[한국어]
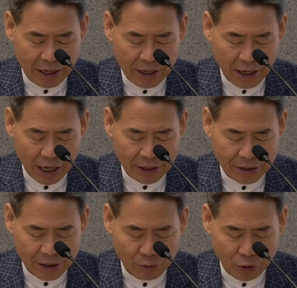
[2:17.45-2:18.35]

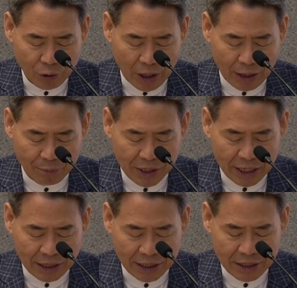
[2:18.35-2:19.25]
항상 우리와 함께
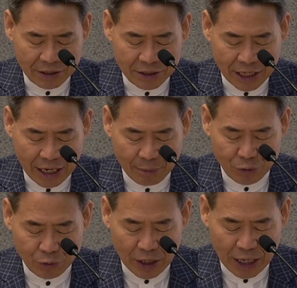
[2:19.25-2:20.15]
나뉘는 사람
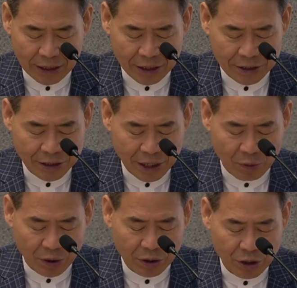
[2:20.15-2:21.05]
중에 하나를 세워